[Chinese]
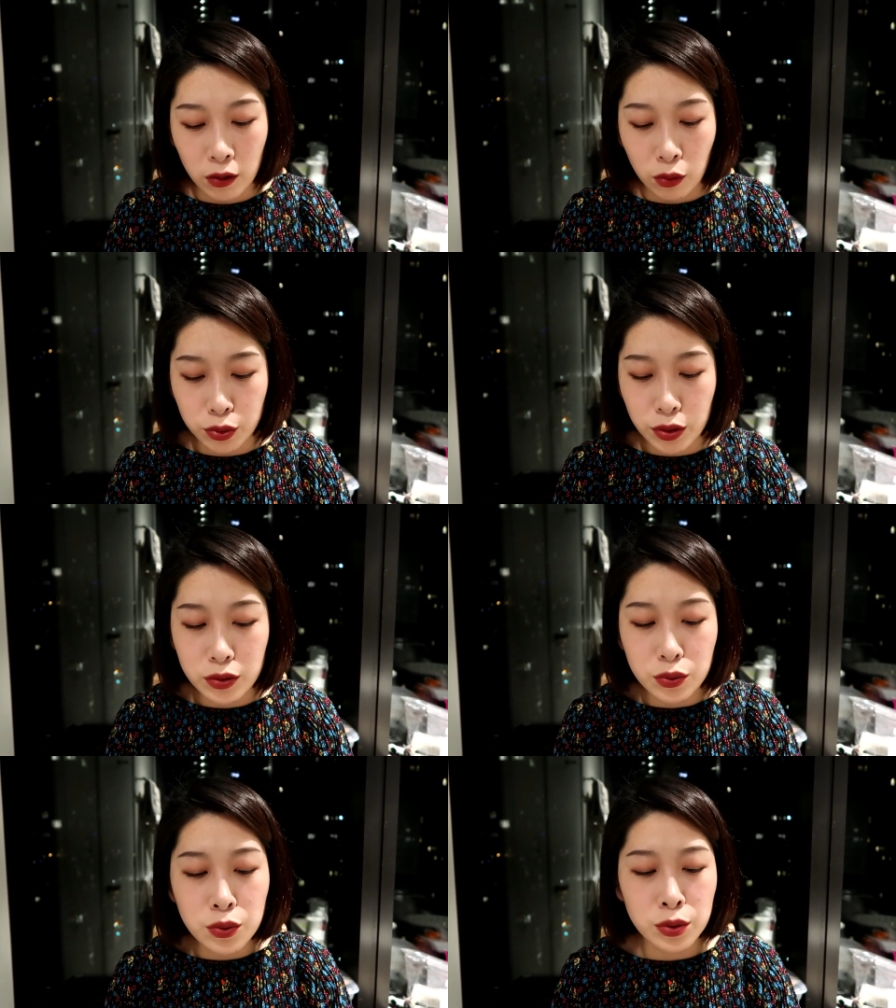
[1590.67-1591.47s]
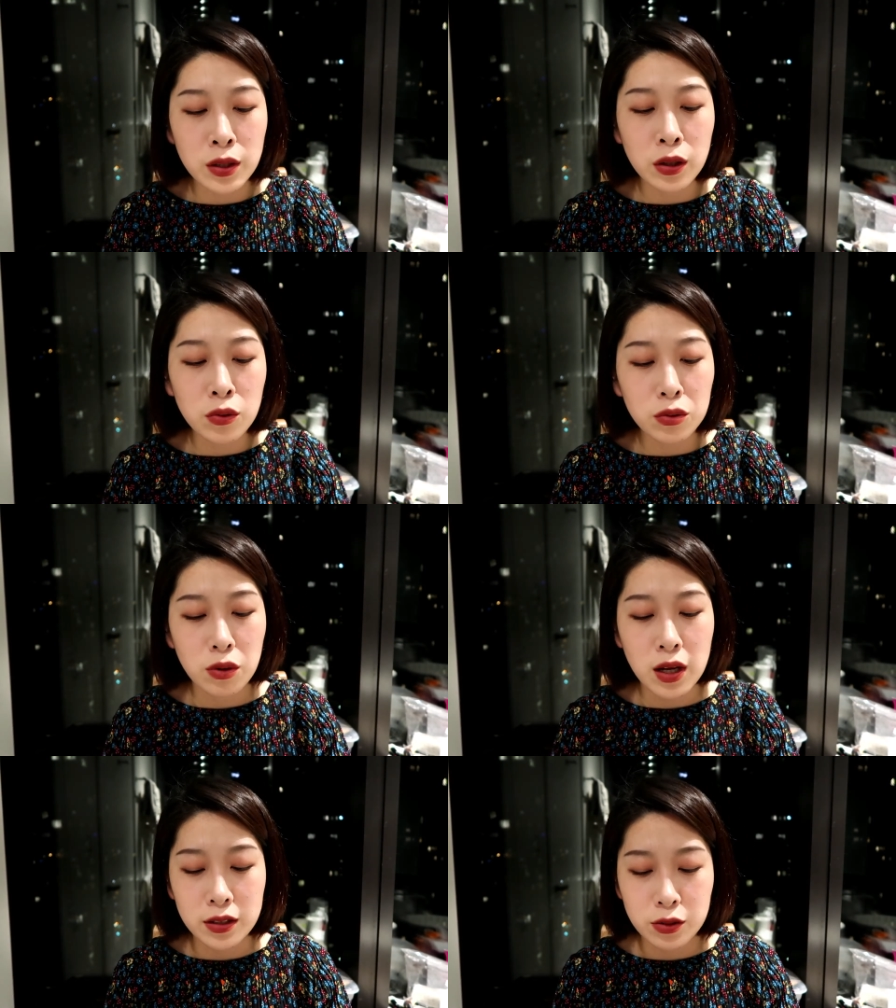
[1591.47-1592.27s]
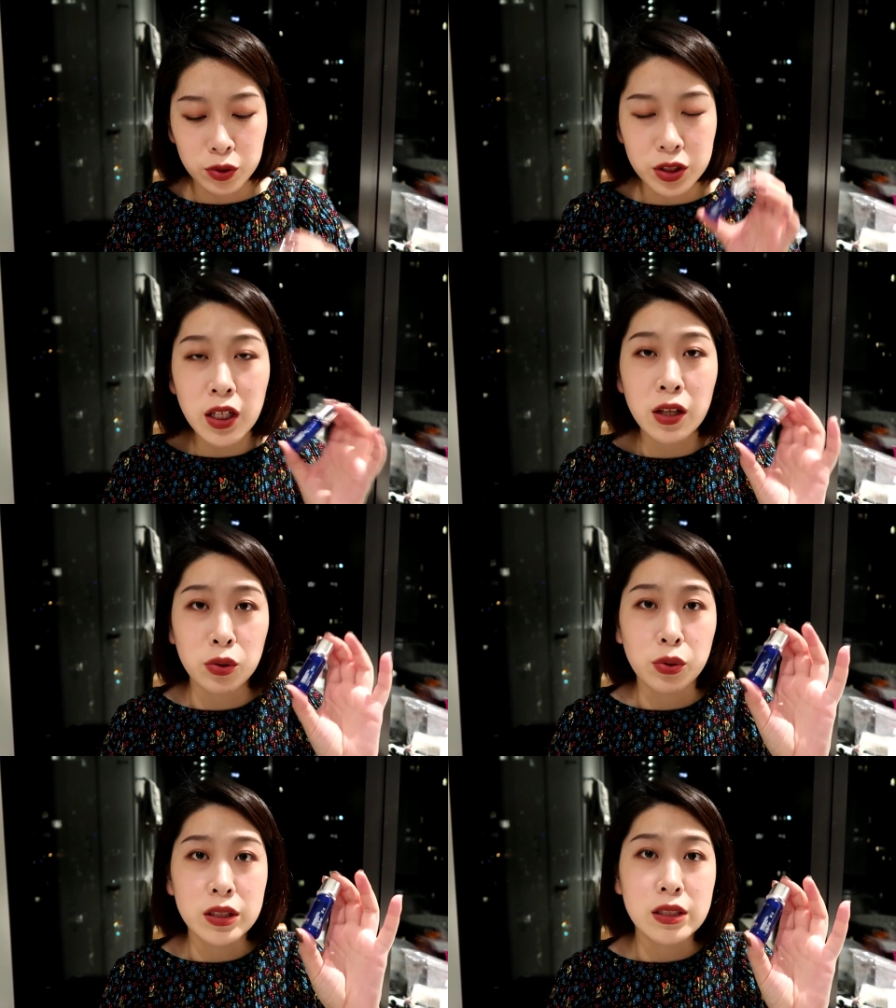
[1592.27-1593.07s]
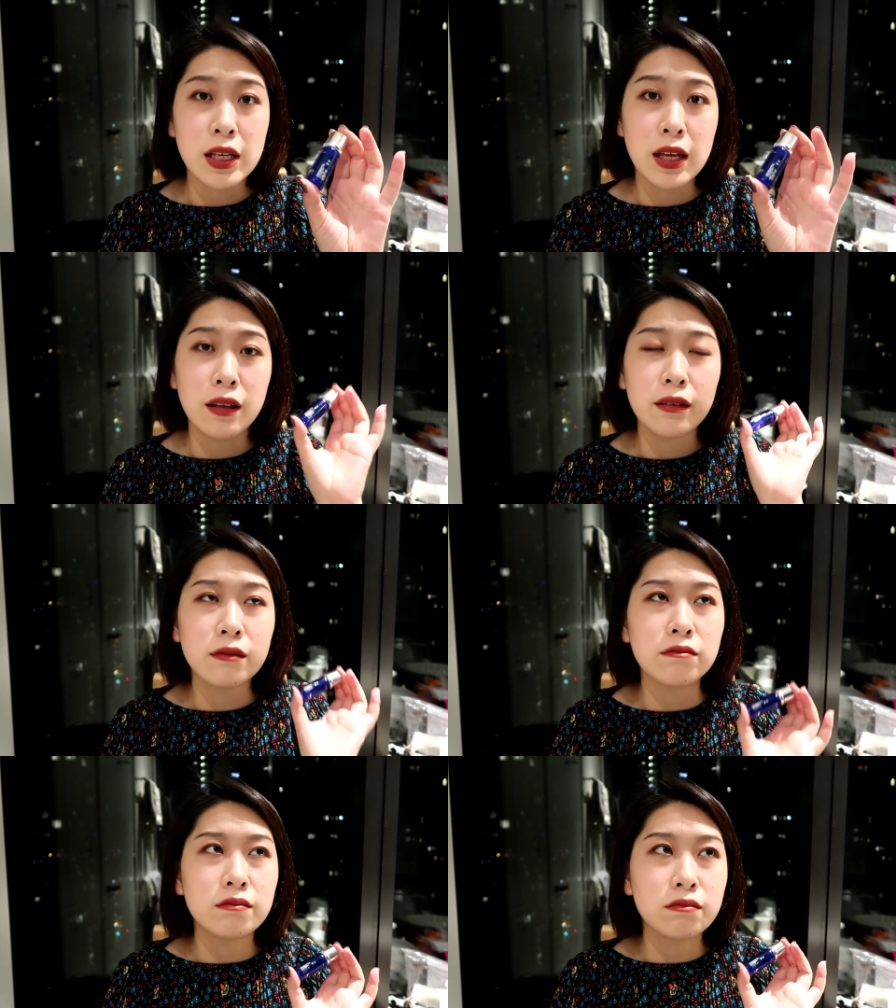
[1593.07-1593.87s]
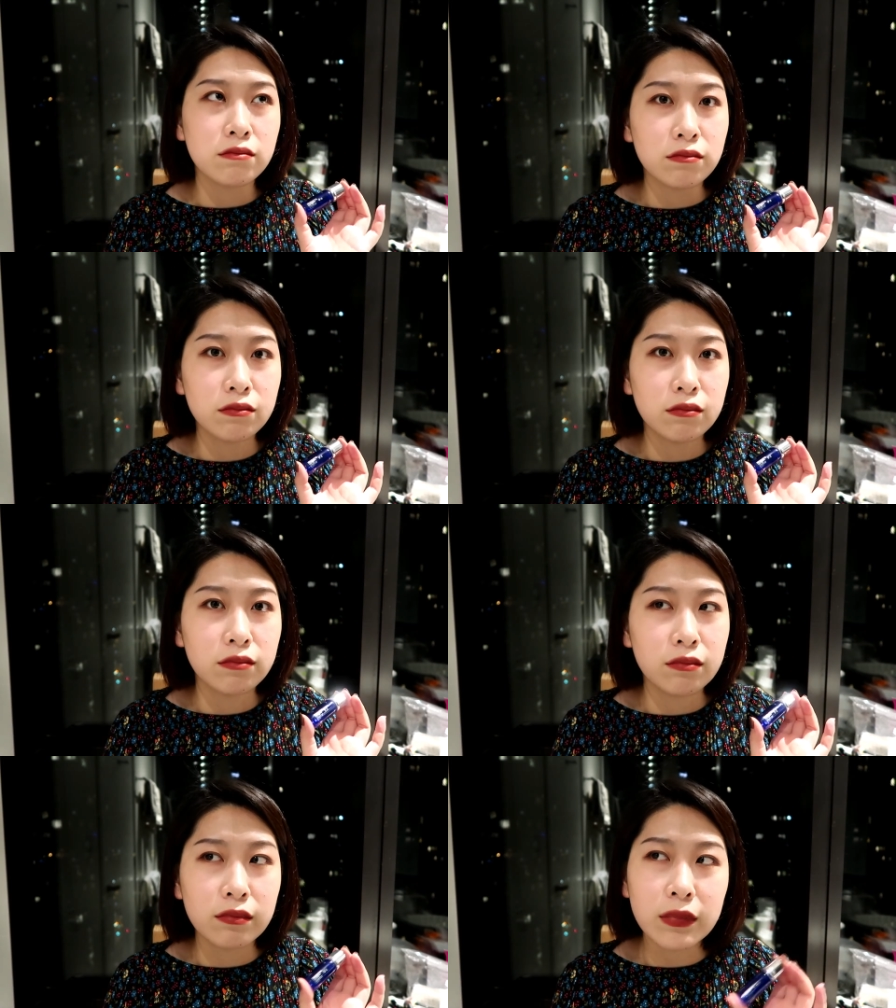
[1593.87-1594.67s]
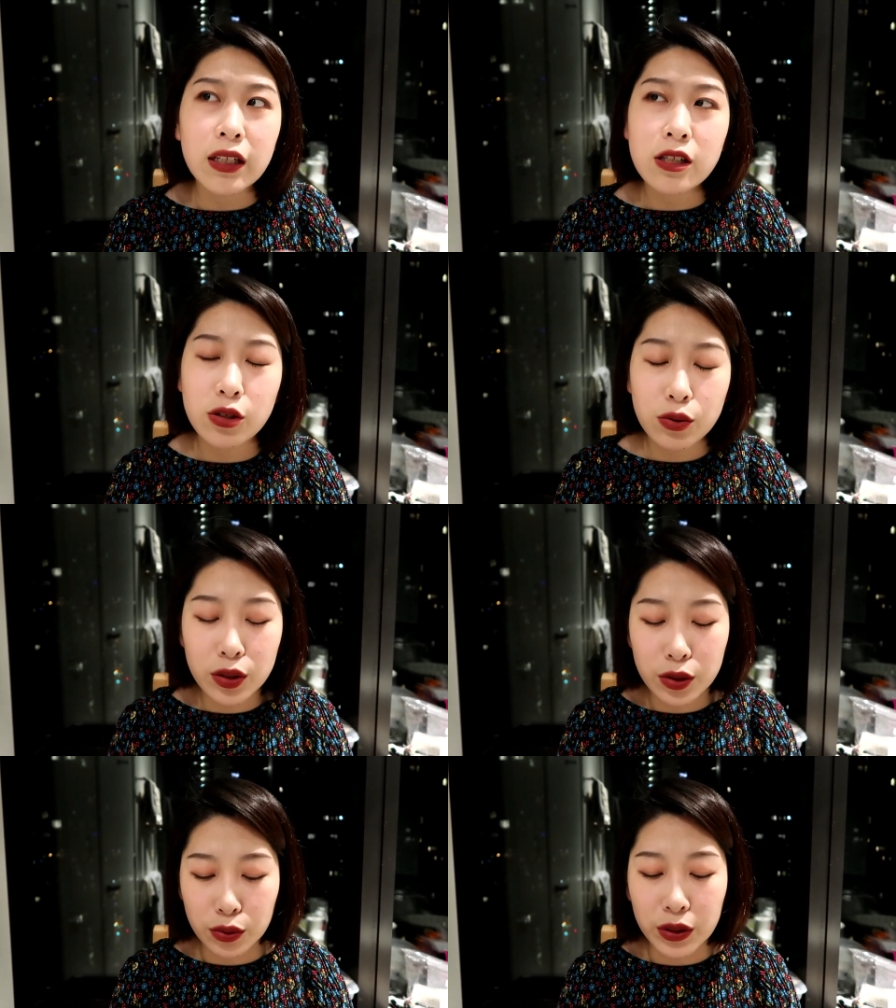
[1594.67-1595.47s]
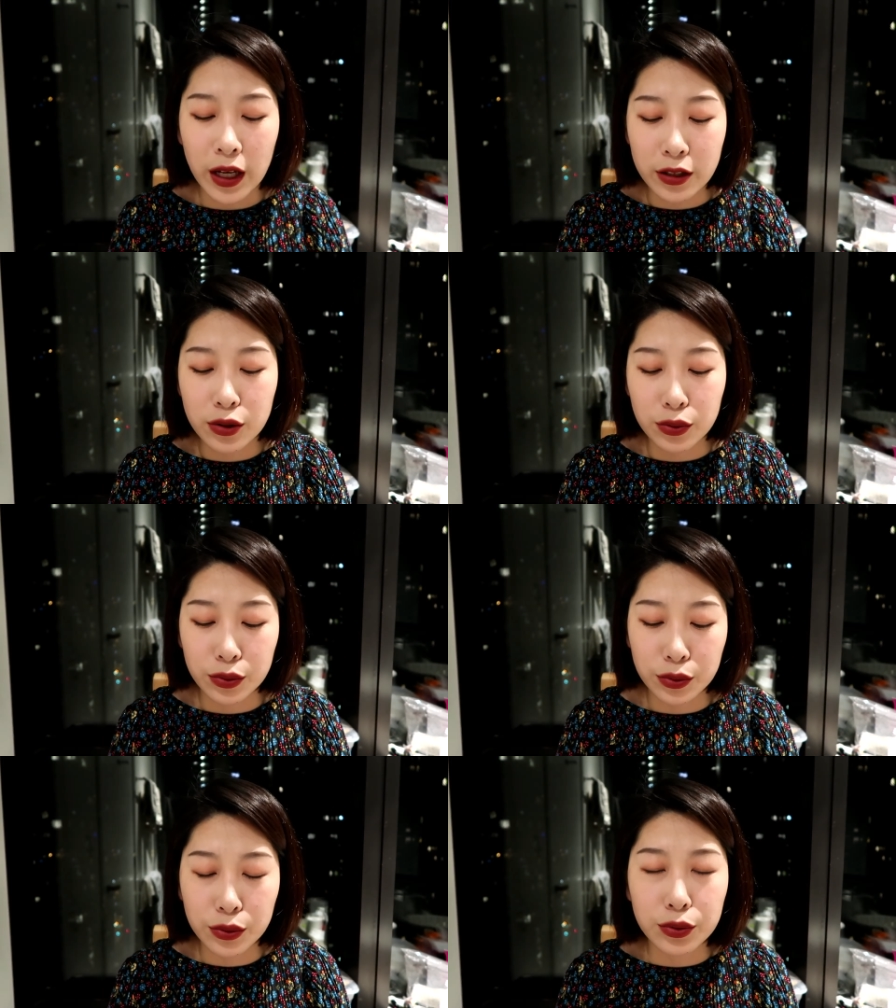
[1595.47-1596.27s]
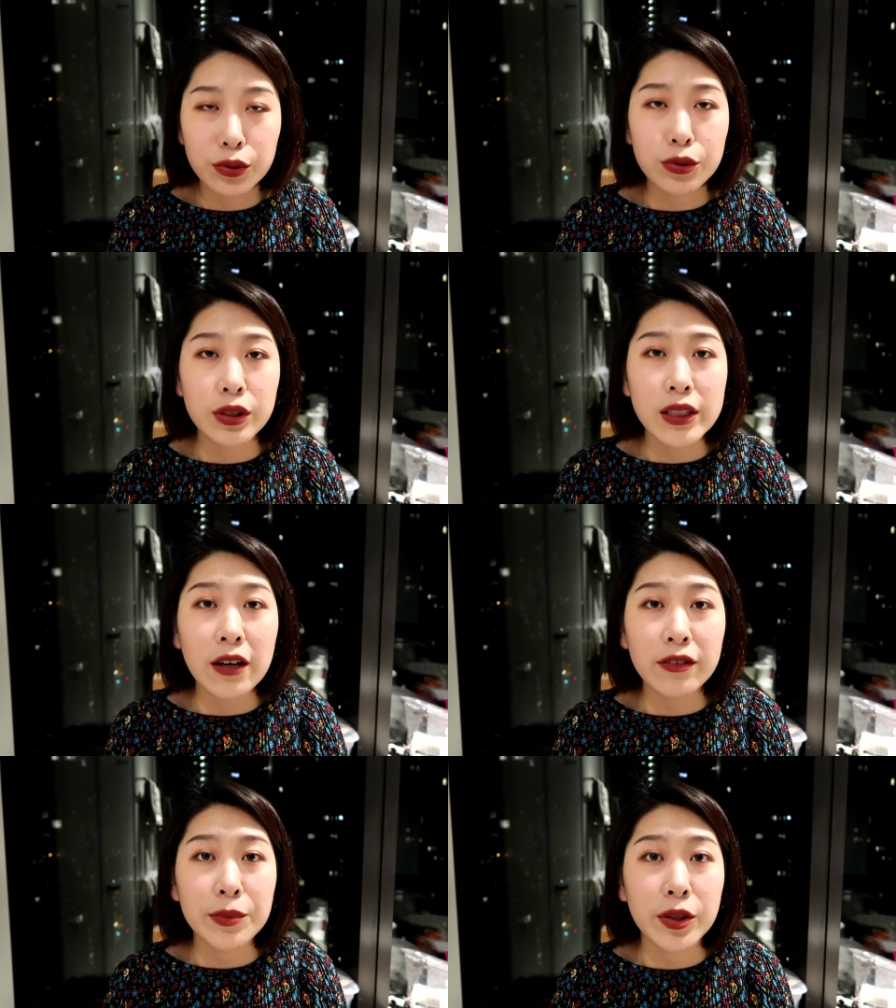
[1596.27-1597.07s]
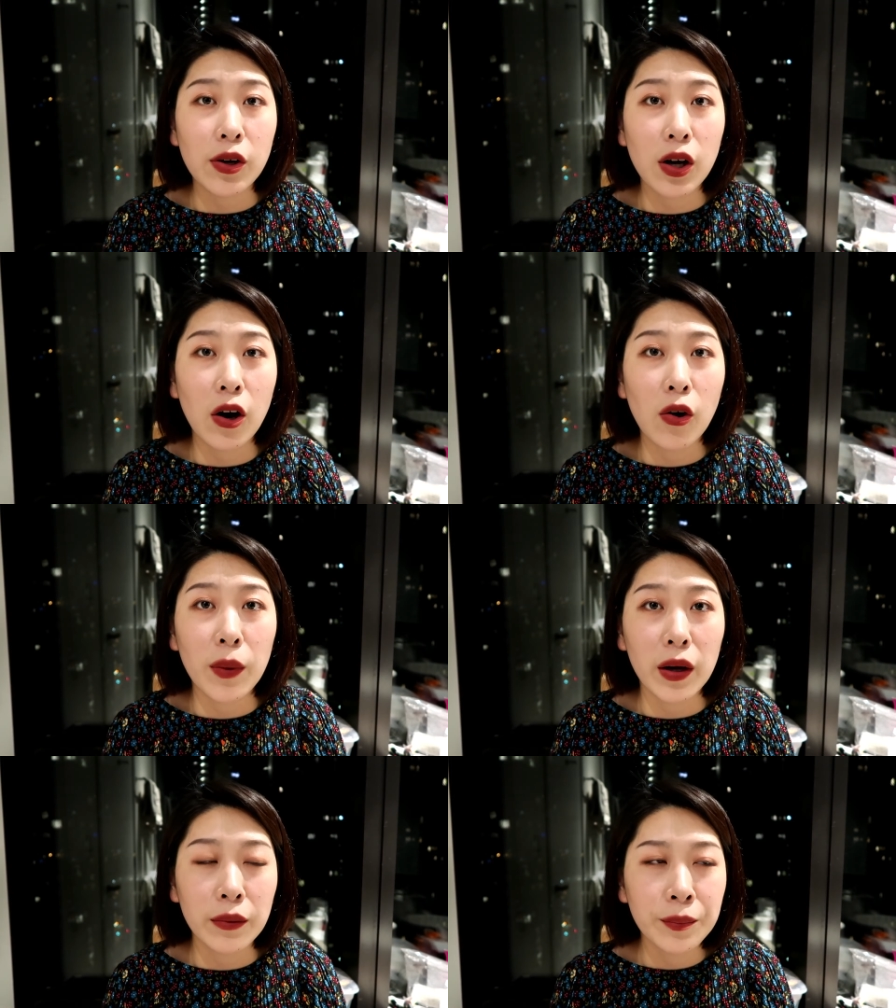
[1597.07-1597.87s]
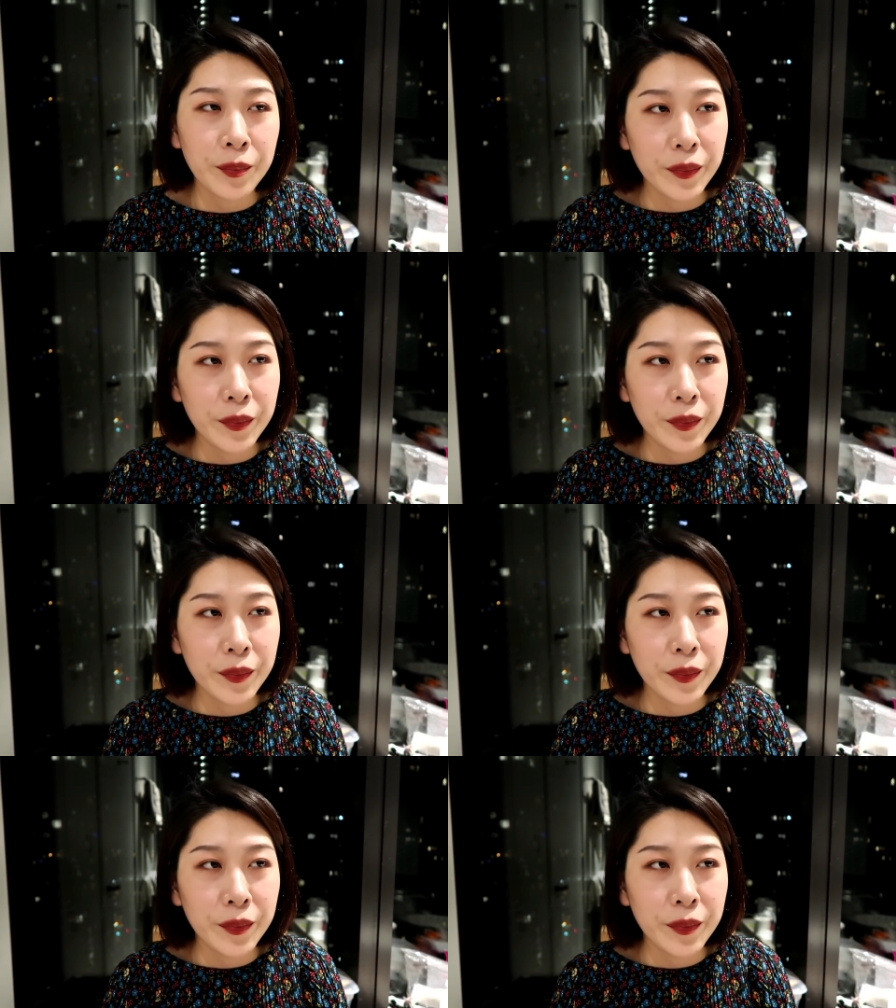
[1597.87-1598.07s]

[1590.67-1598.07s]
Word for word: 我觉得预算够的话，我真的很推荐。嗯，但是就是属于还是属于预，就是价位比较高嘛，